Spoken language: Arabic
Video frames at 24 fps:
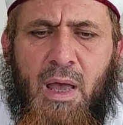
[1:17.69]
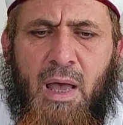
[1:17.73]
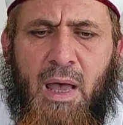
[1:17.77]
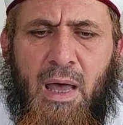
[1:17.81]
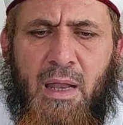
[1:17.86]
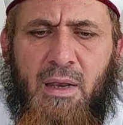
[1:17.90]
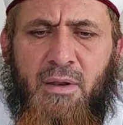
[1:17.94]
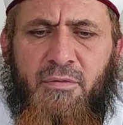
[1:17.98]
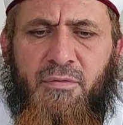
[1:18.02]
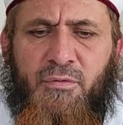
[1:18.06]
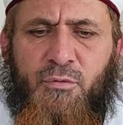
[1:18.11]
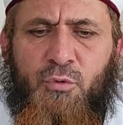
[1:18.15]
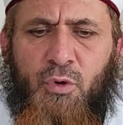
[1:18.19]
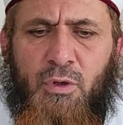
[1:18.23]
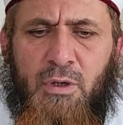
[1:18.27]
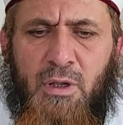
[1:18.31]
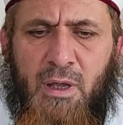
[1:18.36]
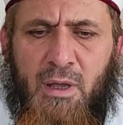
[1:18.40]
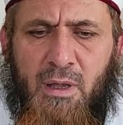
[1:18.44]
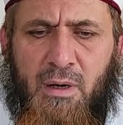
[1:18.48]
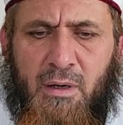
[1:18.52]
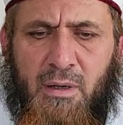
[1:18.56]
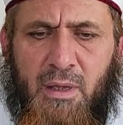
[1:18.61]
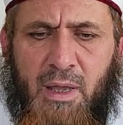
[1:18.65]
ألف
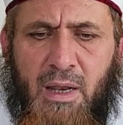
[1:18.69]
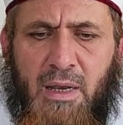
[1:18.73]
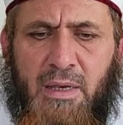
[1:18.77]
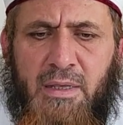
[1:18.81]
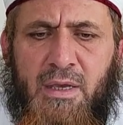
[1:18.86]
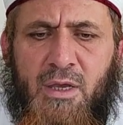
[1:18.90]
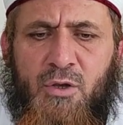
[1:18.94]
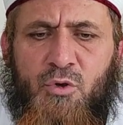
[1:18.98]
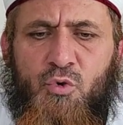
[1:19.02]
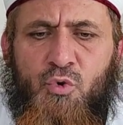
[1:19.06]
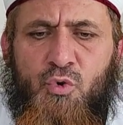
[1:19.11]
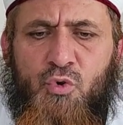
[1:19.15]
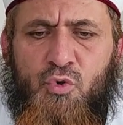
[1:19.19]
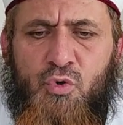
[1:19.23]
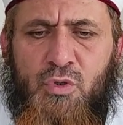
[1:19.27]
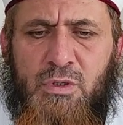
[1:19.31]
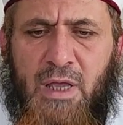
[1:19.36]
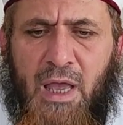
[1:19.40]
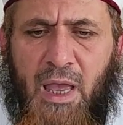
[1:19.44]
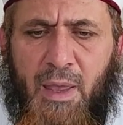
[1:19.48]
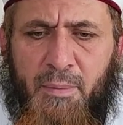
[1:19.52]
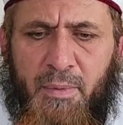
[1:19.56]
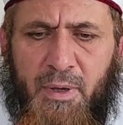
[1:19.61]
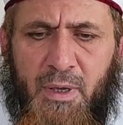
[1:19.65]
دولار هل يجوز
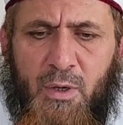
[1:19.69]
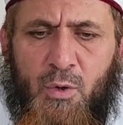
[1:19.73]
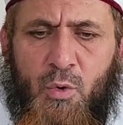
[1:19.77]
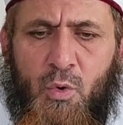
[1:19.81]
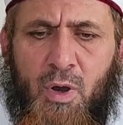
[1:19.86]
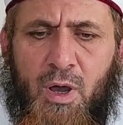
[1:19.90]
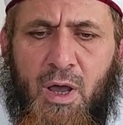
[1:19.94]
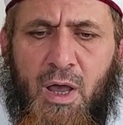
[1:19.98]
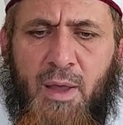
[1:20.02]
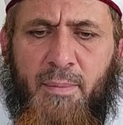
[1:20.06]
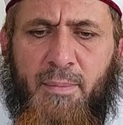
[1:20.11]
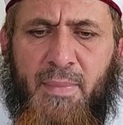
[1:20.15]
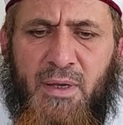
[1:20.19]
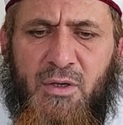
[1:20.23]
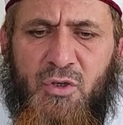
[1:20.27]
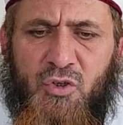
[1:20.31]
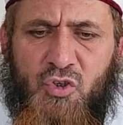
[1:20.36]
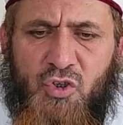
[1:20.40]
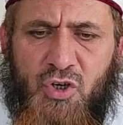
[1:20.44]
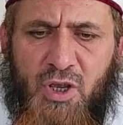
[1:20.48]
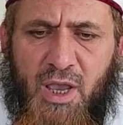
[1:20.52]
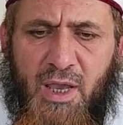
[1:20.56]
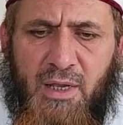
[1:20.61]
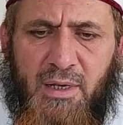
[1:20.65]
تحميلها
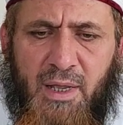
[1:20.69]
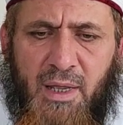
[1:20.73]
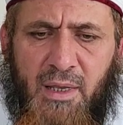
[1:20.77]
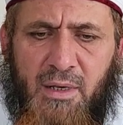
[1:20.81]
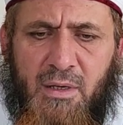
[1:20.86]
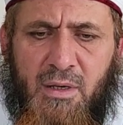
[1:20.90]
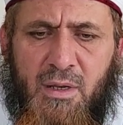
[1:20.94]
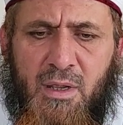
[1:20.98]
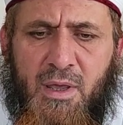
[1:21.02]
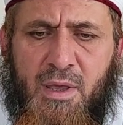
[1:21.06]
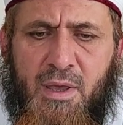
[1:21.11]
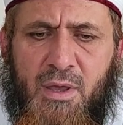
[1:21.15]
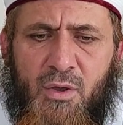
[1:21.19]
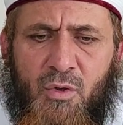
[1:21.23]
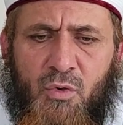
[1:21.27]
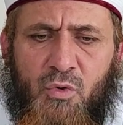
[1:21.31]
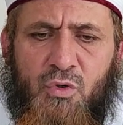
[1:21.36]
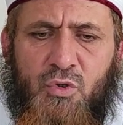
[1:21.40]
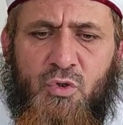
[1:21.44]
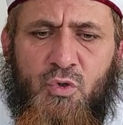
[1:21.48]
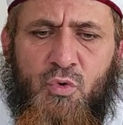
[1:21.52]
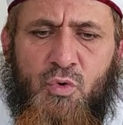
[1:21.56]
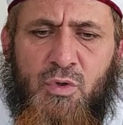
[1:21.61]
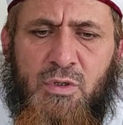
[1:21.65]
مجانا
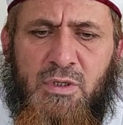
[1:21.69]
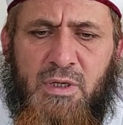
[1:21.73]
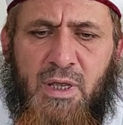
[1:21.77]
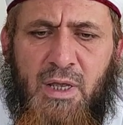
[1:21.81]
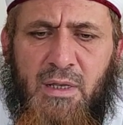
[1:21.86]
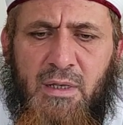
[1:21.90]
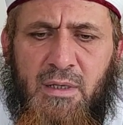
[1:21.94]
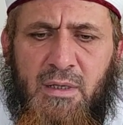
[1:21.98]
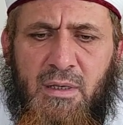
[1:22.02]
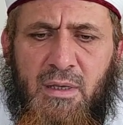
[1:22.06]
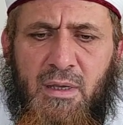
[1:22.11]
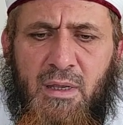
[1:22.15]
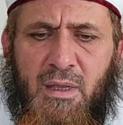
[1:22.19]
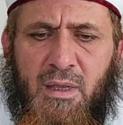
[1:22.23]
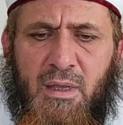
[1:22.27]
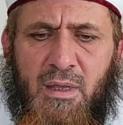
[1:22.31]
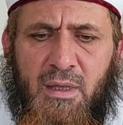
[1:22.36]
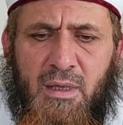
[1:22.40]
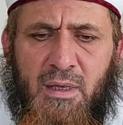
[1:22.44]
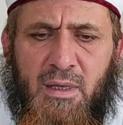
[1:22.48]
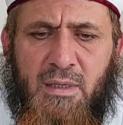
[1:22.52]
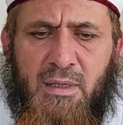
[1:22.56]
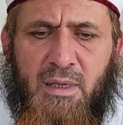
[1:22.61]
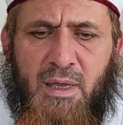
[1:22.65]
خصوصا
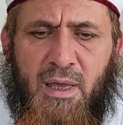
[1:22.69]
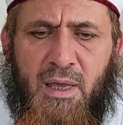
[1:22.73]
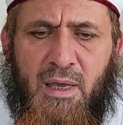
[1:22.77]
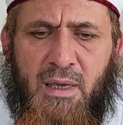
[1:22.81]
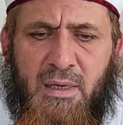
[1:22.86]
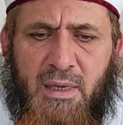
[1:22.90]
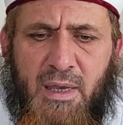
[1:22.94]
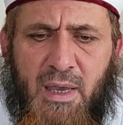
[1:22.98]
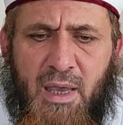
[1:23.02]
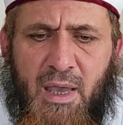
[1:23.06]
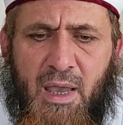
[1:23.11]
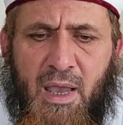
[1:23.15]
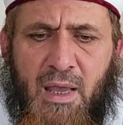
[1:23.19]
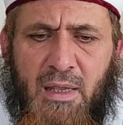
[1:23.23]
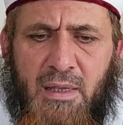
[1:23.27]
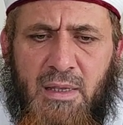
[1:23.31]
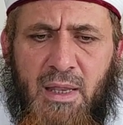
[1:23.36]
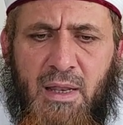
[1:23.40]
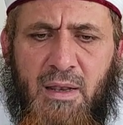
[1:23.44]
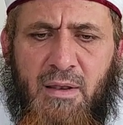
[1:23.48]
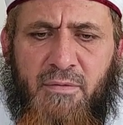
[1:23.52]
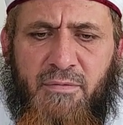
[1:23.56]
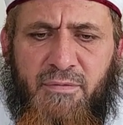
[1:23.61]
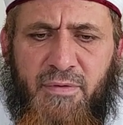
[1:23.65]
إذا كان
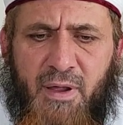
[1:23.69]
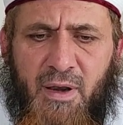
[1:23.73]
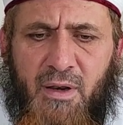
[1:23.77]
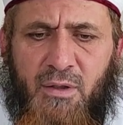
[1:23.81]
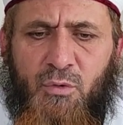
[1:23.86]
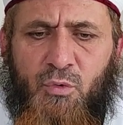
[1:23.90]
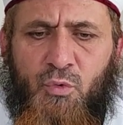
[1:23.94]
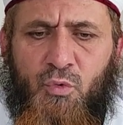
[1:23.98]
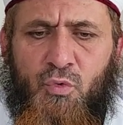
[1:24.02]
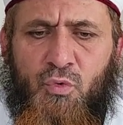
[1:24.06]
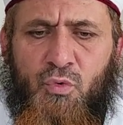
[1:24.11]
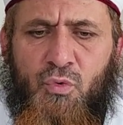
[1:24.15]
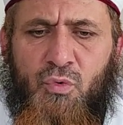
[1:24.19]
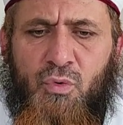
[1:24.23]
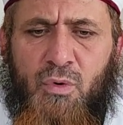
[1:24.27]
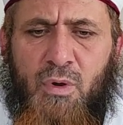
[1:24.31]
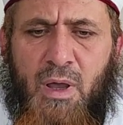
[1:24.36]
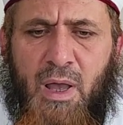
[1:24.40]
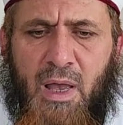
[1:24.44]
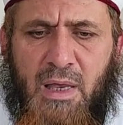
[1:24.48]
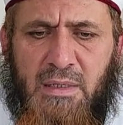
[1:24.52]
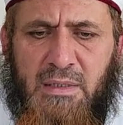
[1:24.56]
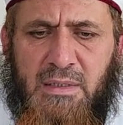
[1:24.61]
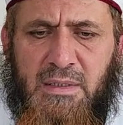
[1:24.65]
الفرد
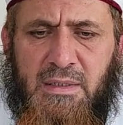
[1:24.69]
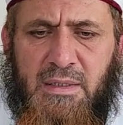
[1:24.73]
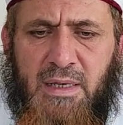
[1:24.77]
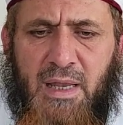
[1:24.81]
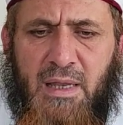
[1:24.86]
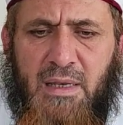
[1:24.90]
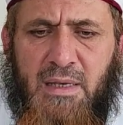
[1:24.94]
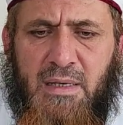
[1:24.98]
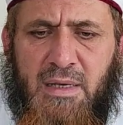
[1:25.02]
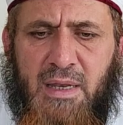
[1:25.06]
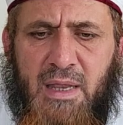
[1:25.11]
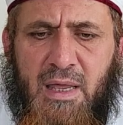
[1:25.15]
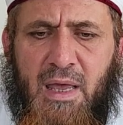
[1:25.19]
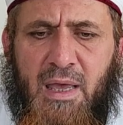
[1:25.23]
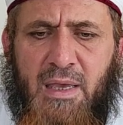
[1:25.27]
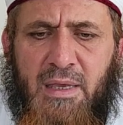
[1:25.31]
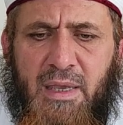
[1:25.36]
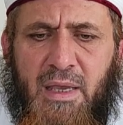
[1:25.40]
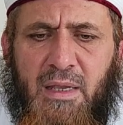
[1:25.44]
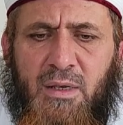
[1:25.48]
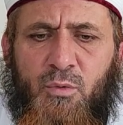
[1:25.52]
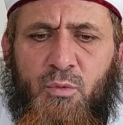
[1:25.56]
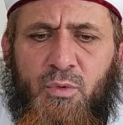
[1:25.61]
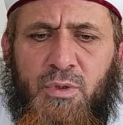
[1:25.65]
أصلا لا
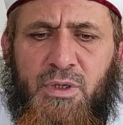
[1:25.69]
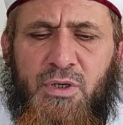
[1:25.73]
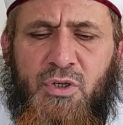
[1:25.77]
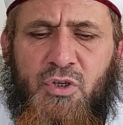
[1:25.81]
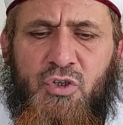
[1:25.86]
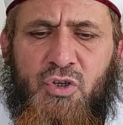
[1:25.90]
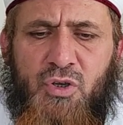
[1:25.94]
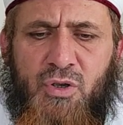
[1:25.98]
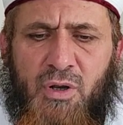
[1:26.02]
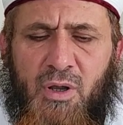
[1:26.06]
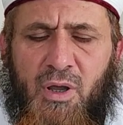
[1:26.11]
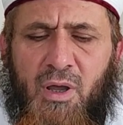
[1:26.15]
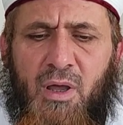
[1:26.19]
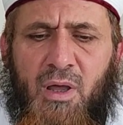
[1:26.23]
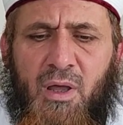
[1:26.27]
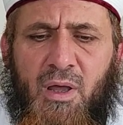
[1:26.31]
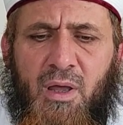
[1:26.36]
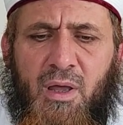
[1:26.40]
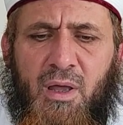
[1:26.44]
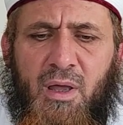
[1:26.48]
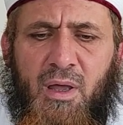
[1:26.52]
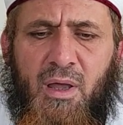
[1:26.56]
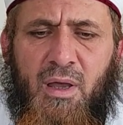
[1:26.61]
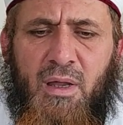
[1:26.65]
ينوي
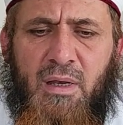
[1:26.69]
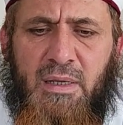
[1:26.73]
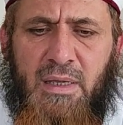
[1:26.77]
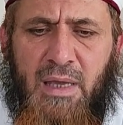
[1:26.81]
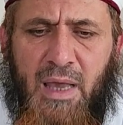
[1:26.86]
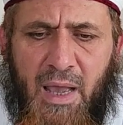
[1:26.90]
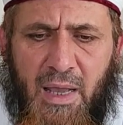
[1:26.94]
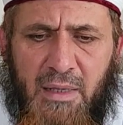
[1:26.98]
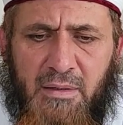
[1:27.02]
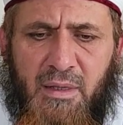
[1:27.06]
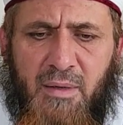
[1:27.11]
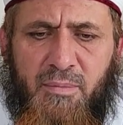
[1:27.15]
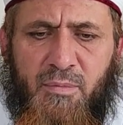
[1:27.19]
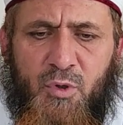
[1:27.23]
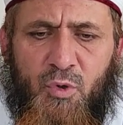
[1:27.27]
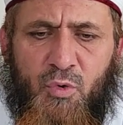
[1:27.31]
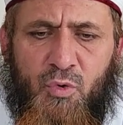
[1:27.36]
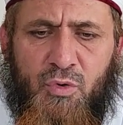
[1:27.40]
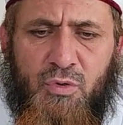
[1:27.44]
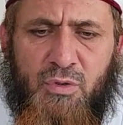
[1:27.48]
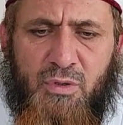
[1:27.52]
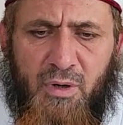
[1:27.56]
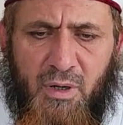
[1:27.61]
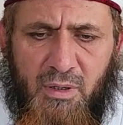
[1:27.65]
شراءها لعدم
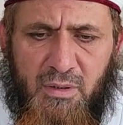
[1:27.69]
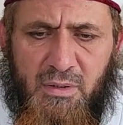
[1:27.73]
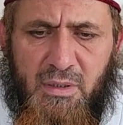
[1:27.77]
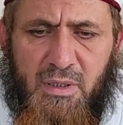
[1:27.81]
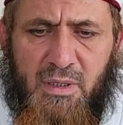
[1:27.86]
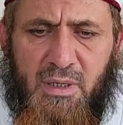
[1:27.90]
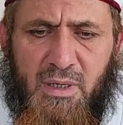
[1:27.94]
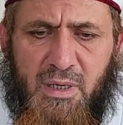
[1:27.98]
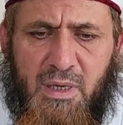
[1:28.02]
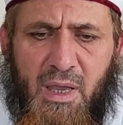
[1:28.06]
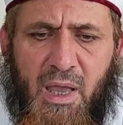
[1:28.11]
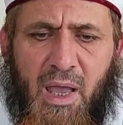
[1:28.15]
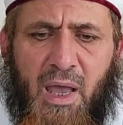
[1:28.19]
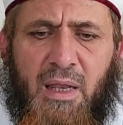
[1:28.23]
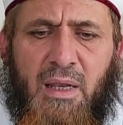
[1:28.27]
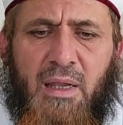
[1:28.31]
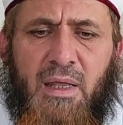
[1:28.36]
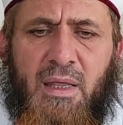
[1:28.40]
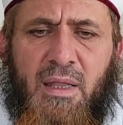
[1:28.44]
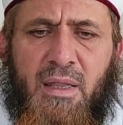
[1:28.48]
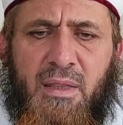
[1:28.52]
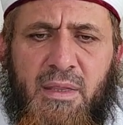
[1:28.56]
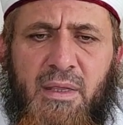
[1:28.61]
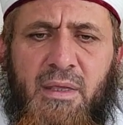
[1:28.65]
قدرته
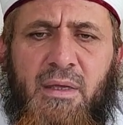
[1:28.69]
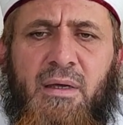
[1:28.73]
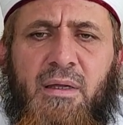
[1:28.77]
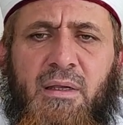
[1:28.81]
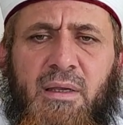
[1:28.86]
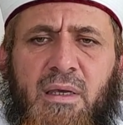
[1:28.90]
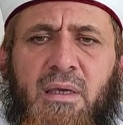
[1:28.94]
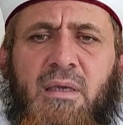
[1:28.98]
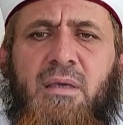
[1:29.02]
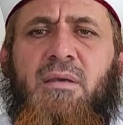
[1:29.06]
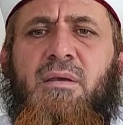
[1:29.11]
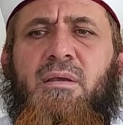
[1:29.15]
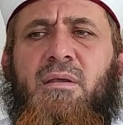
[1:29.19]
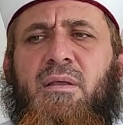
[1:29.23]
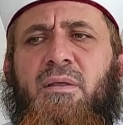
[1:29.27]
على ذلك